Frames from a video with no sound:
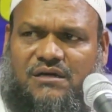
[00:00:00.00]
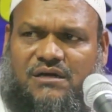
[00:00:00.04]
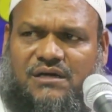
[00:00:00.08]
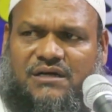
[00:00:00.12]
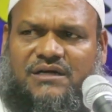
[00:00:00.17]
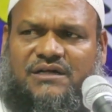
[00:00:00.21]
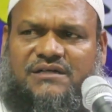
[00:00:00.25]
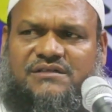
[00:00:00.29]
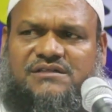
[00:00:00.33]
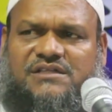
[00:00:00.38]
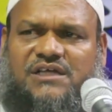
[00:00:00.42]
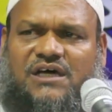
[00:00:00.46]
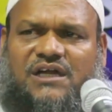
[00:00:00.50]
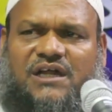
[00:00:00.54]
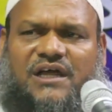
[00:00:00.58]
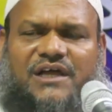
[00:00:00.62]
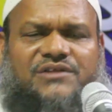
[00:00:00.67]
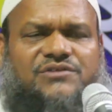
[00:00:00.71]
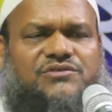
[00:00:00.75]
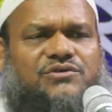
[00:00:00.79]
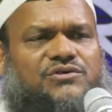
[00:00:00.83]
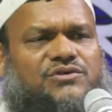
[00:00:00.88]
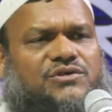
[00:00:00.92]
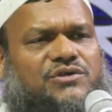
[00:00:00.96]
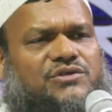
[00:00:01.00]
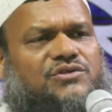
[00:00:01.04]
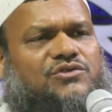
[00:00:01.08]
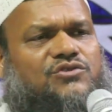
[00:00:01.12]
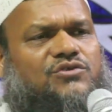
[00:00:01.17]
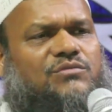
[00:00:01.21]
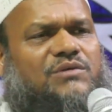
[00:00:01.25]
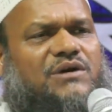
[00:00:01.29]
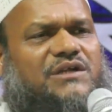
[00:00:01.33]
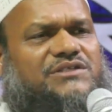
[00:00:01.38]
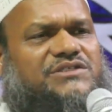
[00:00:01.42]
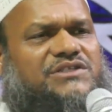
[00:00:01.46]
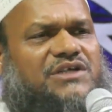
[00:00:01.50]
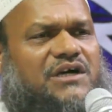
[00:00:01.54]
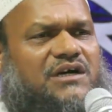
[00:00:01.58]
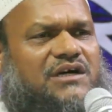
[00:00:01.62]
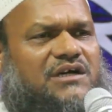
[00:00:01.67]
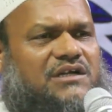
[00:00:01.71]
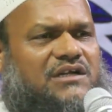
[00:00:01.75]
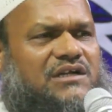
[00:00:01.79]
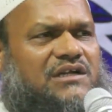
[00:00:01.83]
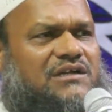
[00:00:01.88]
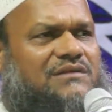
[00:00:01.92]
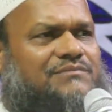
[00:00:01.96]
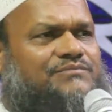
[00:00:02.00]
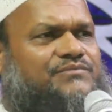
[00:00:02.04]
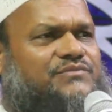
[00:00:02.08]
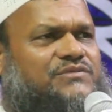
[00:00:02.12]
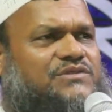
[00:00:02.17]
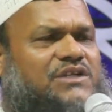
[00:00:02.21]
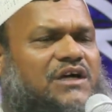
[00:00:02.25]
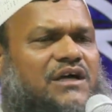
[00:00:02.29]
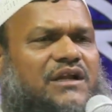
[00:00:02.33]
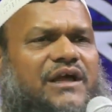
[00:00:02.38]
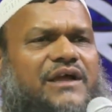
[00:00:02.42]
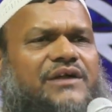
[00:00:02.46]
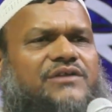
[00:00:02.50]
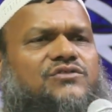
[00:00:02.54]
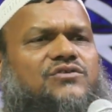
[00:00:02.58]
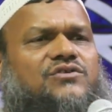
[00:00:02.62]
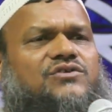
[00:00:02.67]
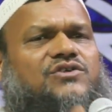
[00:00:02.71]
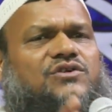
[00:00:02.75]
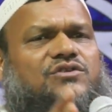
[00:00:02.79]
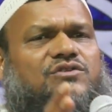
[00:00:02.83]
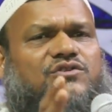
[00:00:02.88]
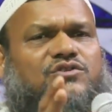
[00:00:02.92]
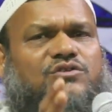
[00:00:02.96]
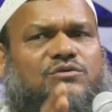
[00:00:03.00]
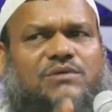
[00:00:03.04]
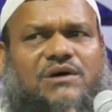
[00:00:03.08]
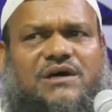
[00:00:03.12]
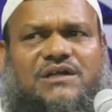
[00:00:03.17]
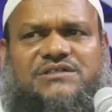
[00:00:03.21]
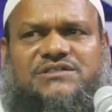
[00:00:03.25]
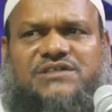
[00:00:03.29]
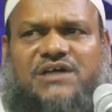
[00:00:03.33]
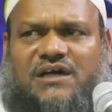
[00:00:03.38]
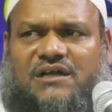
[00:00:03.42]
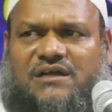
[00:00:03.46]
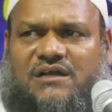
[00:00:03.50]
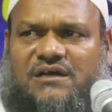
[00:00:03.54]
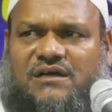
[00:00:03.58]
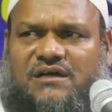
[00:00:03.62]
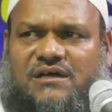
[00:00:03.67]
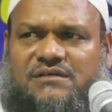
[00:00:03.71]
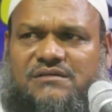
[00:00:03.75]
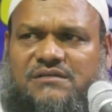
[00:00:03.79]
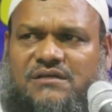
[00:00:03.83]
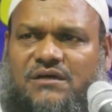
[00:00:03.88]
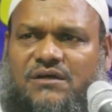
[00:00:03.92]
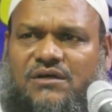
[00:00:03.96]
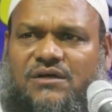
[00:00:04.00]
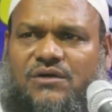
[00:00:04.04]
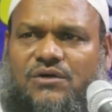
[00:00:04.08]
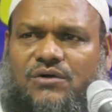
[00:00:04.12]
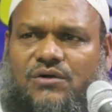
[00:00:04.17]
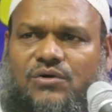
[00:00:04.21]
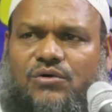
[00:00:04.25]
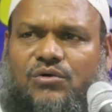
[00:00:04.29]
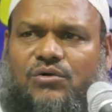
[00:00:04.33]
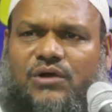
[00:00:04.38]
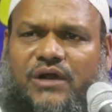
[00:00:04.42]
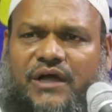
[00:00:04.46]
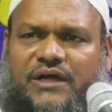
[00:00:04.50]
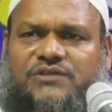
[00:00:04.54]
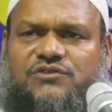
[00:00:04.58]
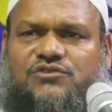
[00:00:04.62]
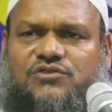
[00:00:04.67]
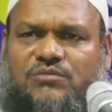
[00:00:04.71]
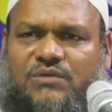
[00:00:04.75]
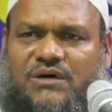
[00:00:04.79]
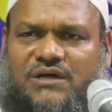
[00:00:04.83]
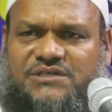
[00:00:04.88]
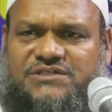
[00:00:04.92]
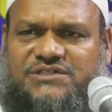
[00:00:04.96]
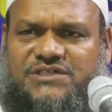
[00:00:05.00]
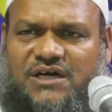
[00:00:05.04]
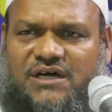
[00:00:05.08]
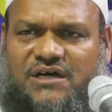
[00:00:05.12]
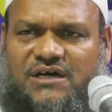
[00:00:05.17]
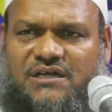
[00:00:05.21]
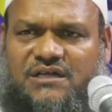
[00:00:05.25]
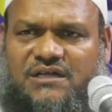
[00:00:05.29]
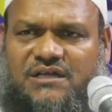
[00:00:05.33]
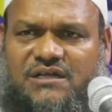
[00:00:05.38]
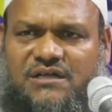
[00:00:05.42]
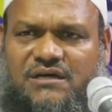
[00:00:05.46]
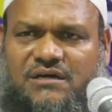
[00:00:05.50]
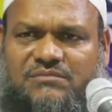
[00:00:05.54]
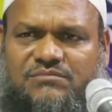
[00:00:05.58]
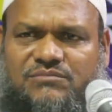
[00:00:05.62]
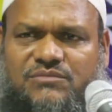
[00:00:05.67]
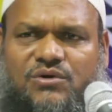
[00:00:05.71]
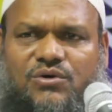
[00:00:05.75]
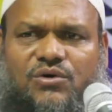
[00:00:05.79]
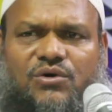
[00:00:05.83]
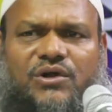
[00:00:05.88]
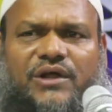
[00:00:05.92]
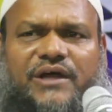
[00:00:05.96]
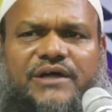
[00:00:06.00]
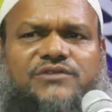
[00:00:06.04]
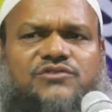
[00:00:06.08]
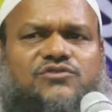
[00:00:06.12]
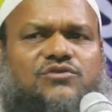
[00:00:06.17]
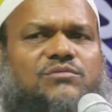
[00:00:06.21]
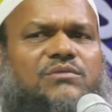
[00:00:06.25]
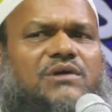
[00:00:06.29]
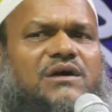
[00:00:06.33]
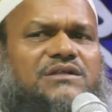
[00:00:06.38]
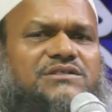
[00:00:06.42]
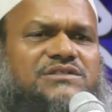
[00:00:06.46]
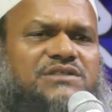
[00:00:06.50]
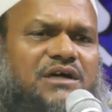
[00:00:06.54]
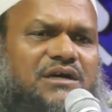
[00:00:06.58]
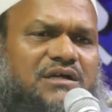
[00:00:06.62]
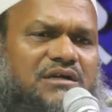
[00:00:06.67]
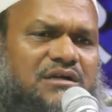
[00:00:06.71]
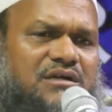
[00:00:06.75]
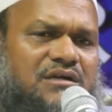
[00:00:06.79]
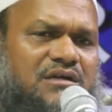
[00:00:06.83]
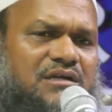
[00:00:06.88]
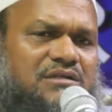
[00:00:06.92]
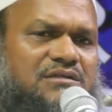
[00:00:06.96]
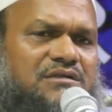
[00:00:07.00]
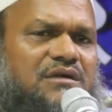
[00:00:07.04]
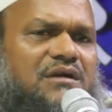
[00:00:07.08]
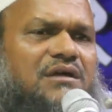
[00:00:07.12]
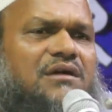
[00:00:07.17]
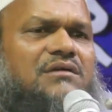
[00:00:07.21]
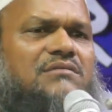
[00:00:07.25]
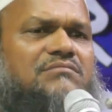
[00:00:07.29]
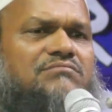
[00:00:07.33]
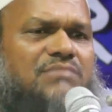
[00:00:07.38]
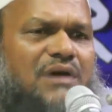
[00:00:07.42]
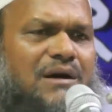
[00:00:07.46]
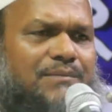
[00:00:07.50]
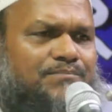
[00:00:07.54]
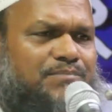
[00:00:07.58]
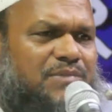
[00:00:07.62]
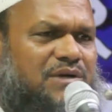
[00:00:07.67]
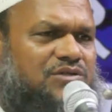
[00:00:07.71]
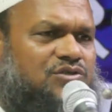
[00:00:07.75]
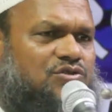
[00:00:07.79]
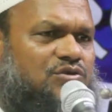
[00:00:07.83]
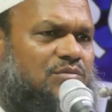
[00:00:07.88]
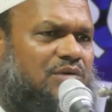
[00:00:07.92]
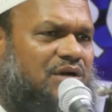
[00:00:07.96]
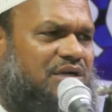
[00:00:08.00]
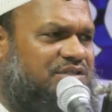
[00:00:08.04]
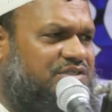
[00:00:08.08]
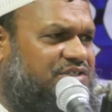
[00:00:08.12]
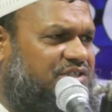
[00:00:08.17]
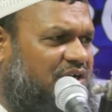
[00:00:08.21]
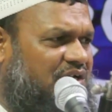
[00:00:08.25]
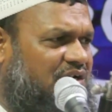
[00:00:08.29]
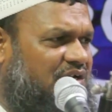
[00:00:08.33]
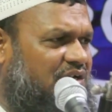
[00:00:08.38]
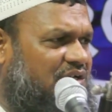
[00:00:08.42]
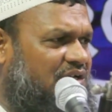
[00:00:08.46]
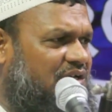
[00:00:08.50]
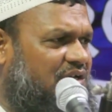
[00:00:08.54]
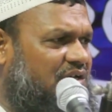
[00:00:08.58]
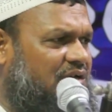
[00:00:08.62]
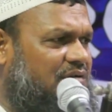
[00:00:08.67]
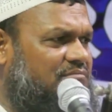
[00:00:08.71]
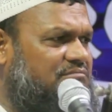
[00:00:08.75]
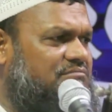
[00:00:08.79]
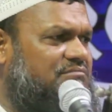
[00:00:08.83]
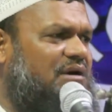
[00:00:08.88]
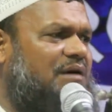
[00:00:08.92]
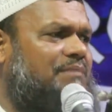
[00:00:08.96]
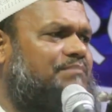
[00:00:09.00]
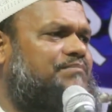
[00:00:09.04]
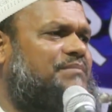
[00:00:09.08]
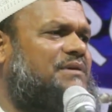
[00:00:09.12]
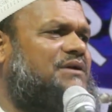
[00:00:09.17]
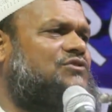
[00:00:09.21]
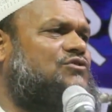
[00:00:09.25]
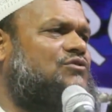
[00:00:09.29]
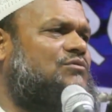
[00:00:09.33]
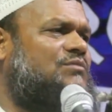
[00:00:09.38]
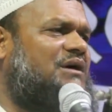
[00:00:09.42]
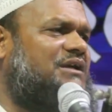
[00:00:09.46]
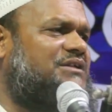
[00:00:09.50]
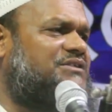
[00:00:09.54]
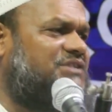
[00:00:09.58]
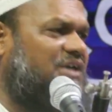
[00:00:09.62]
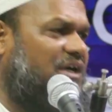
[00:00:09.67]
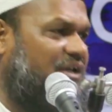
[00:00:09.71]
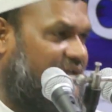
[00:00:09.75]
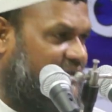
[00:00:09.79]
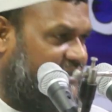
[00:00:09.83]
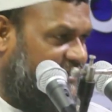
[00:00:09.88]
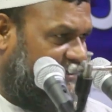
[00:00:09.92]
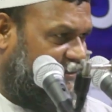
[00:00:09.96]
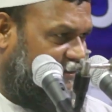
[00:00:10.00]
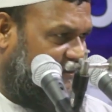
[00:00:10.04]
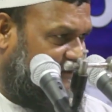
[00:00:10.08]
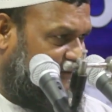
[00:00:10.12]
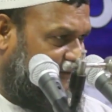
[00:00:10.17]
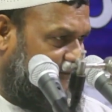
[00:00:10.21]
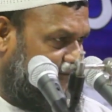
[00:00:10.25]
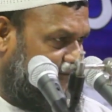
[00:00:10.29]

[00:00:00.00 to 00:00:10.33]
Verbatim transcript: আরে তারাই দুজন তোমার জাহান্নাম তারাই দুজন তোমার জান্নাত ওরাই তোমার জাহান্নাম ওরাই তোমার জাহান্নাম বাপমা তোমার জাহান্নাম বাপমা তোমার জাহান্নাম